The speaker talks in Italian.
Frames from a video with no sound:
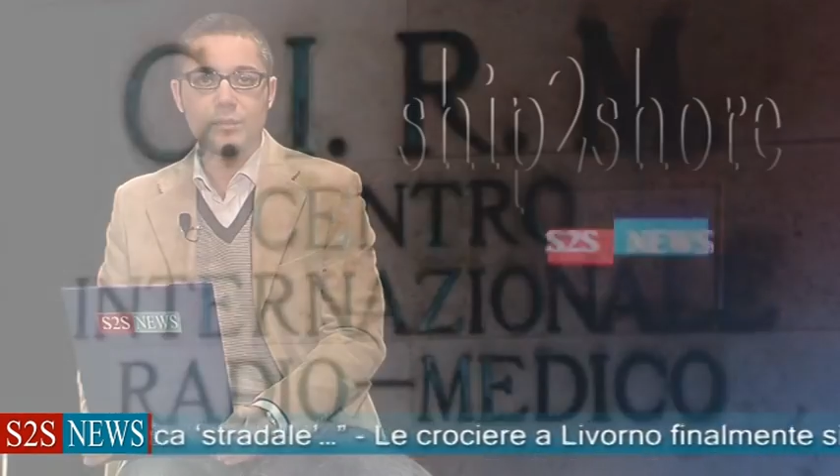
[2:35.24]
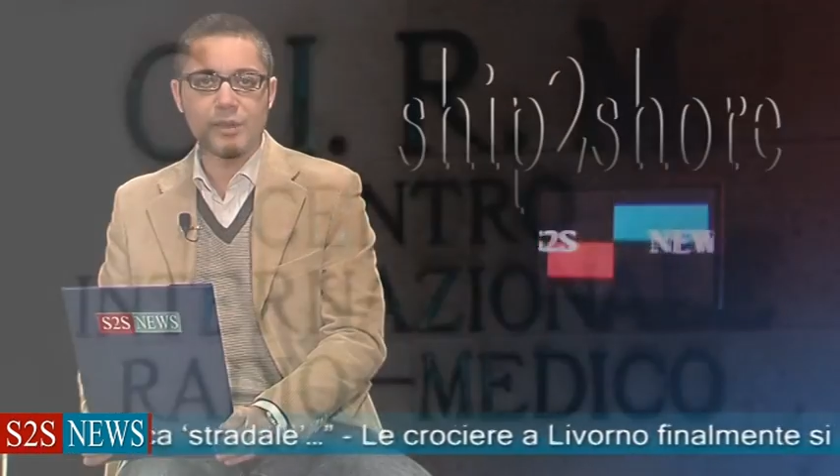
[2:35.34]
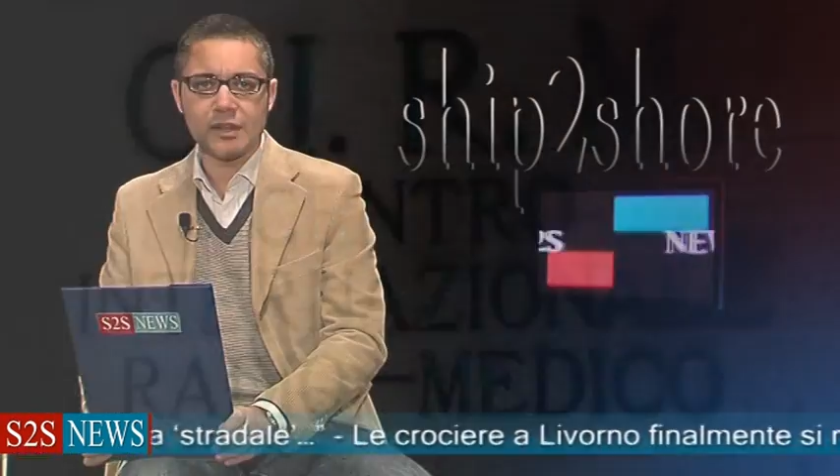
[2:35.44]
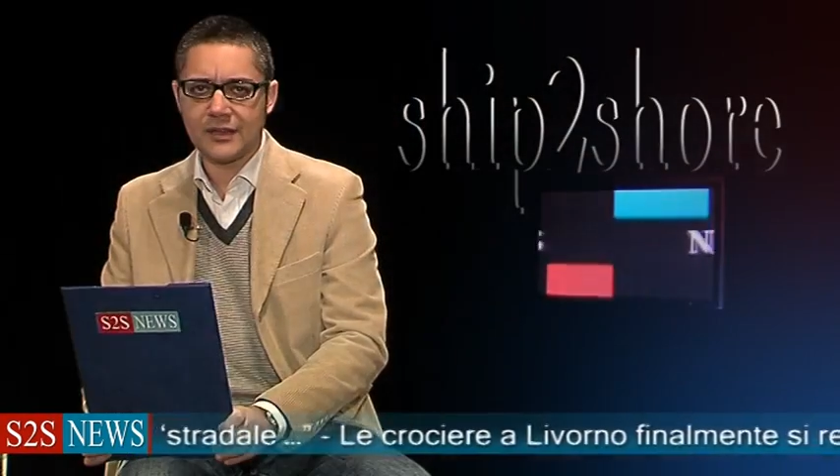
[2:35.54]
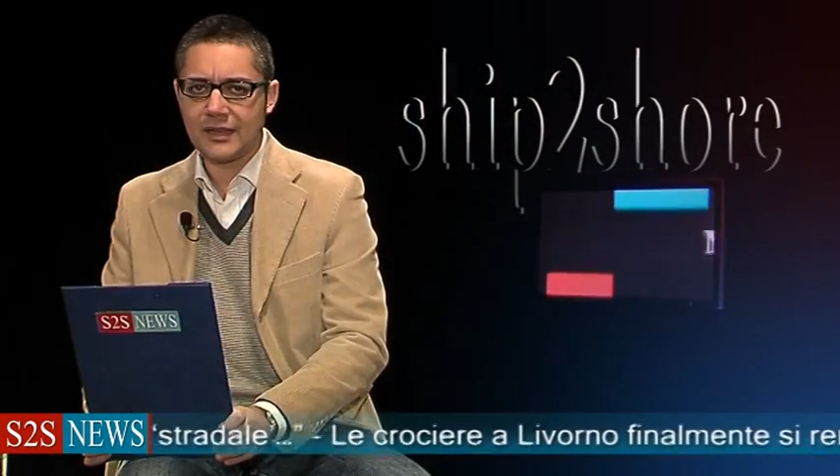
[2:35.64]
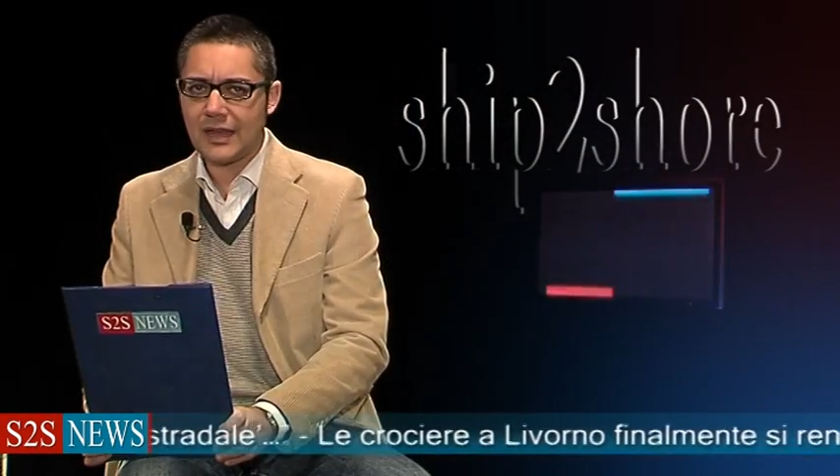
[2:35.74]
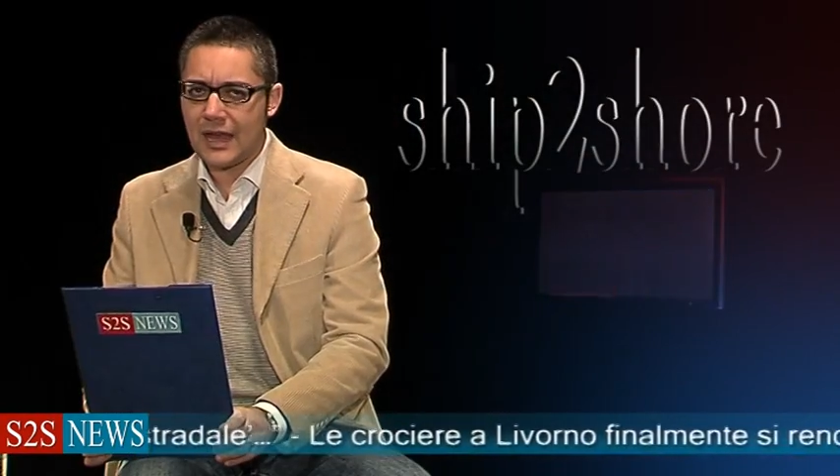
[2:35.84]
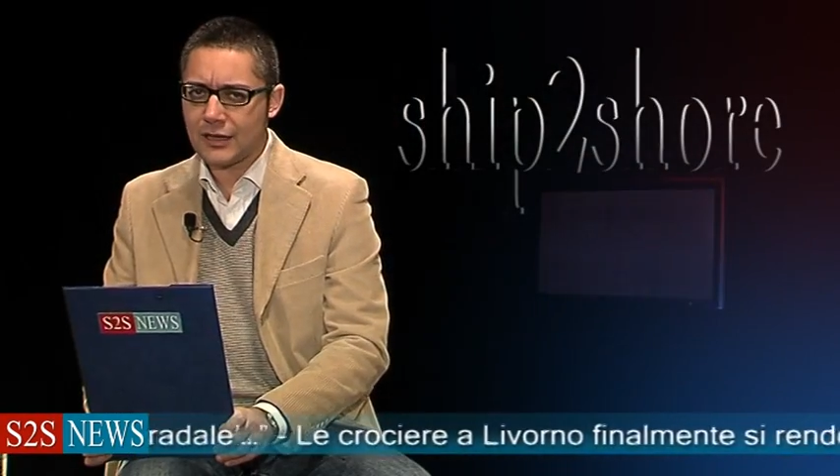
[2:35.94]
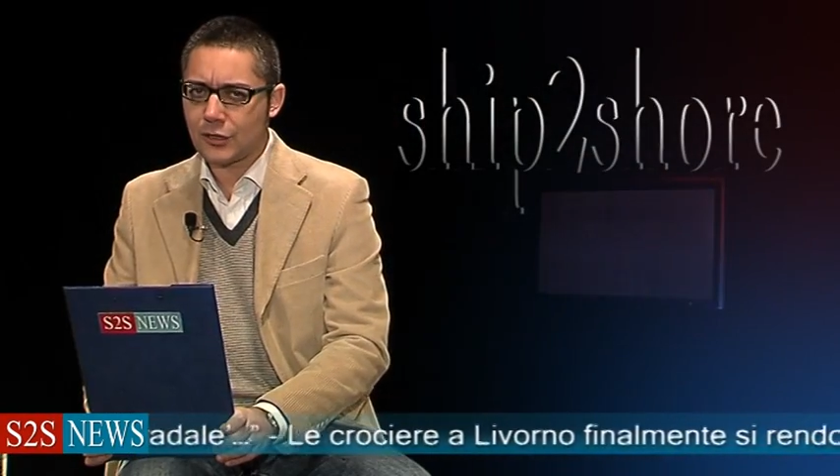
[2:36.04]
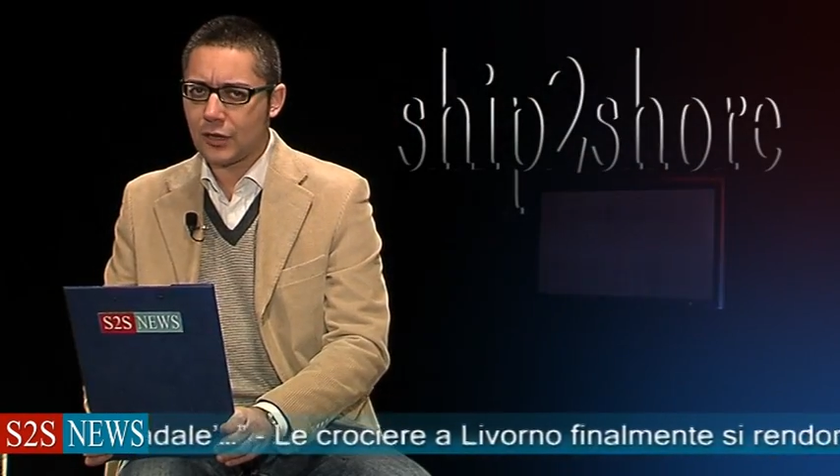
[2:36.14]
Prende in
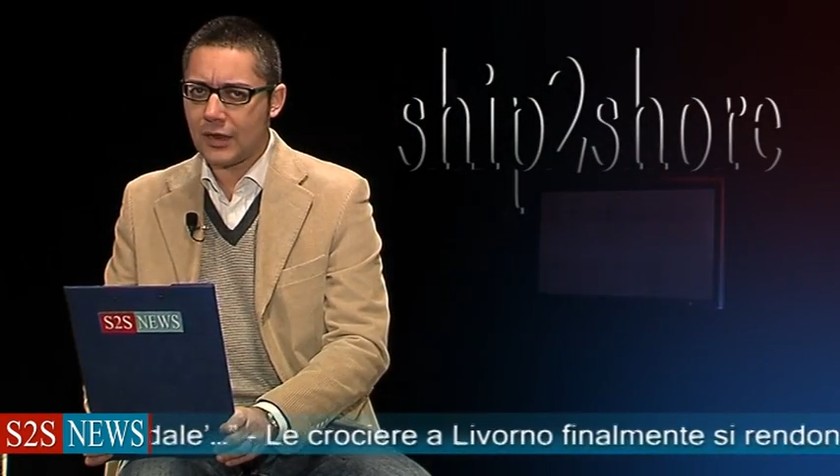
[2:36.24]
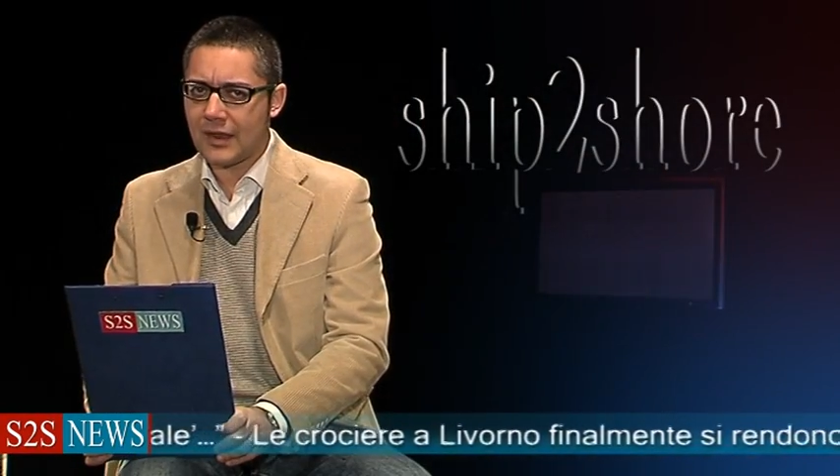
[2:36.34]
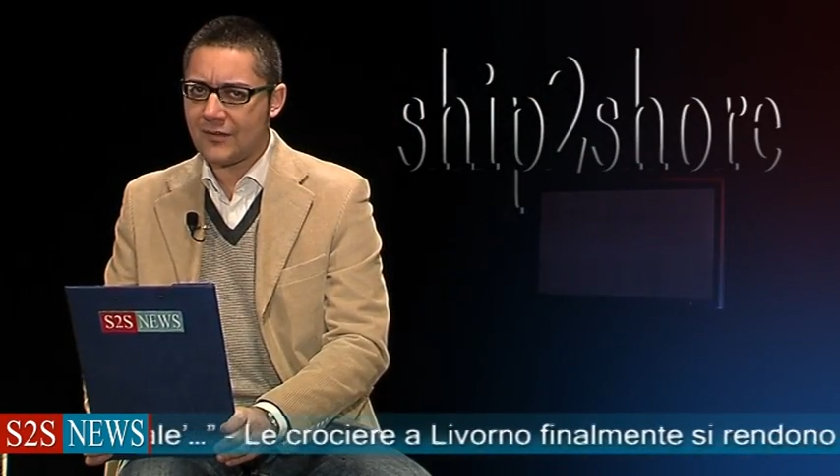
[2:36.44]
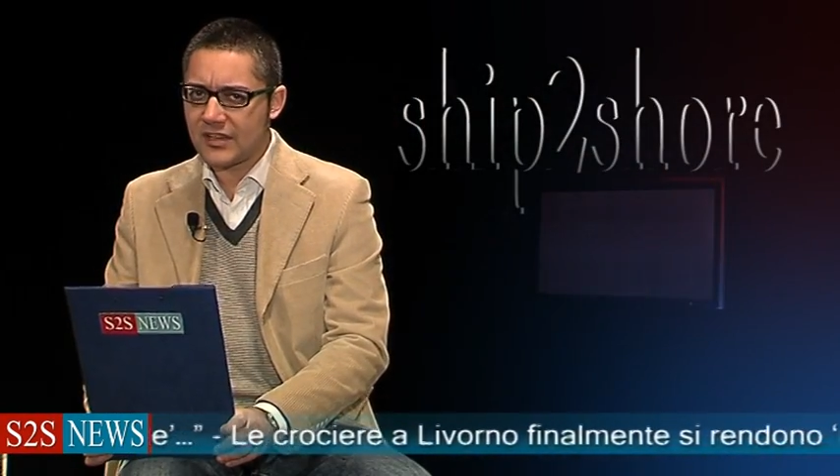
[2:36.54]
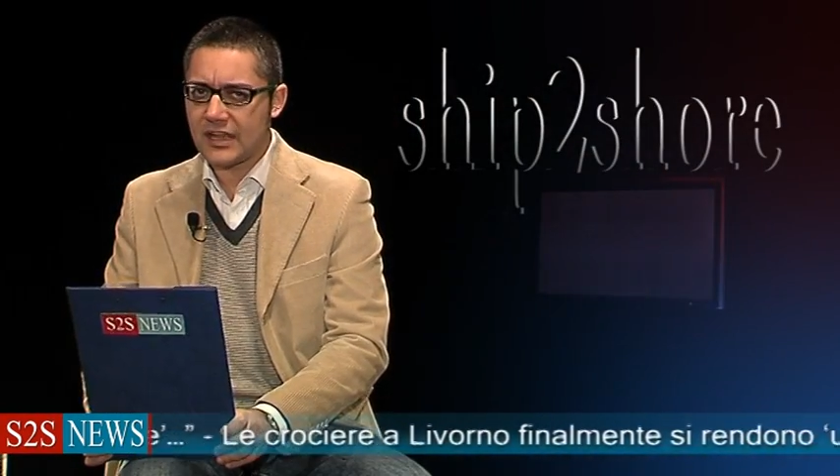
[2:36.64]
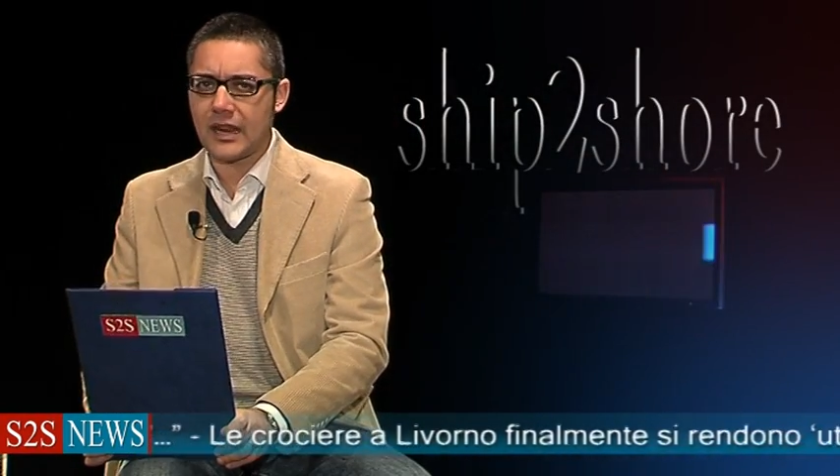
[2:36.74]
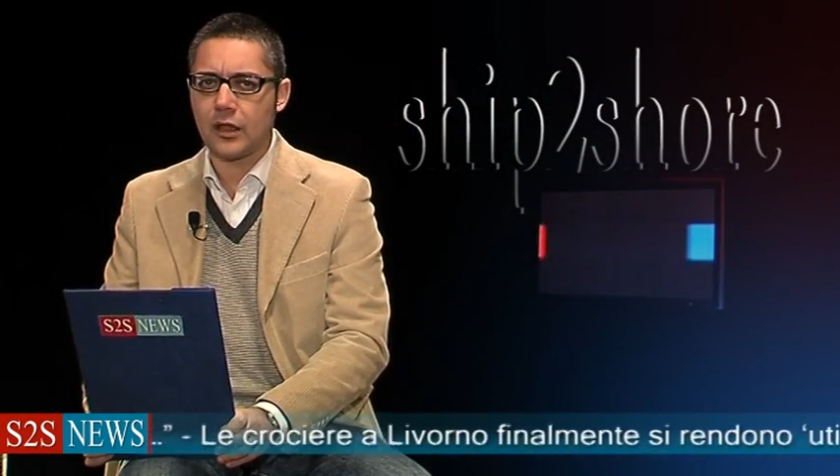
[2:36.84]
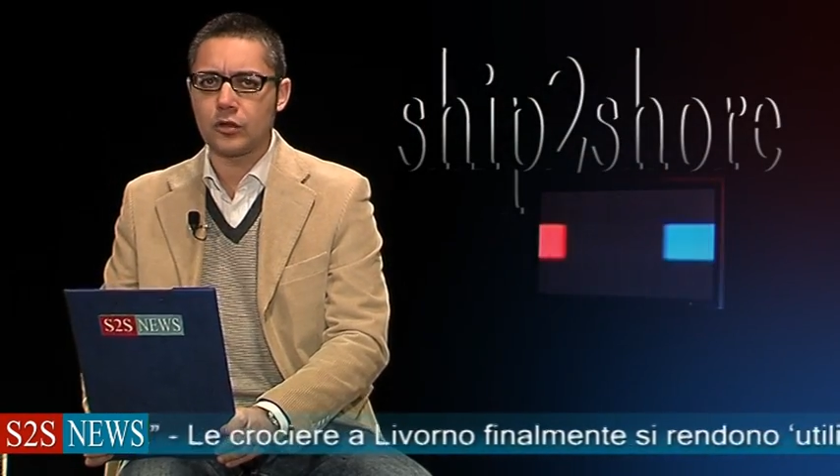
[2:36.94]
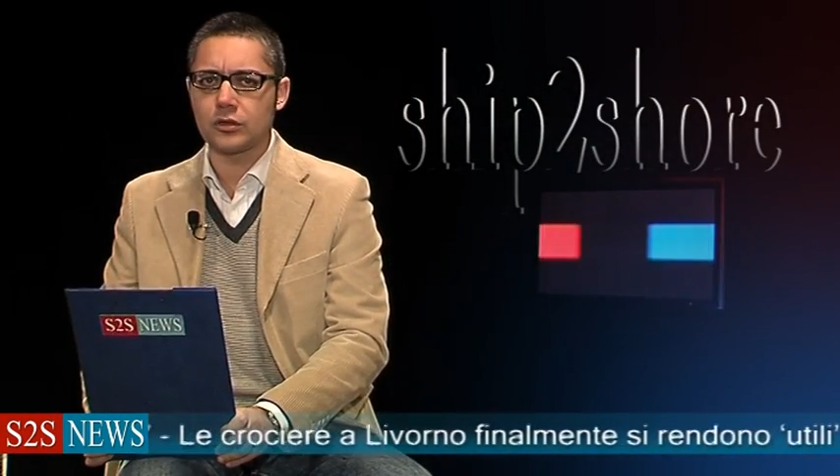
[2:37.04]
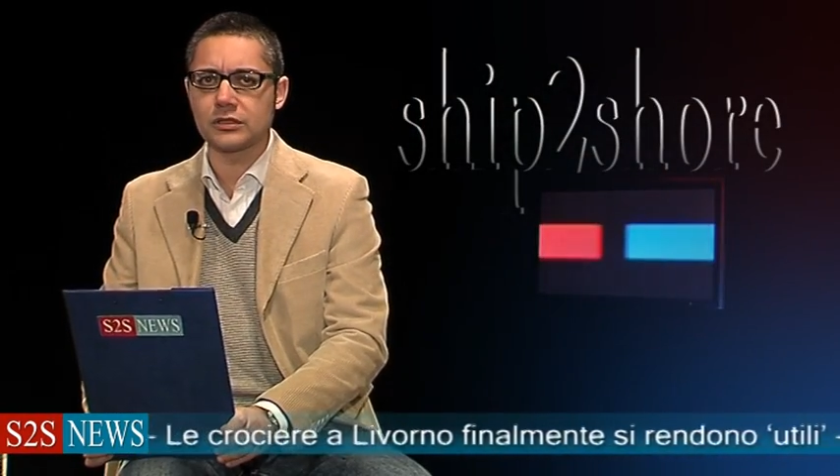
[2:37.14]
largo la nave dei record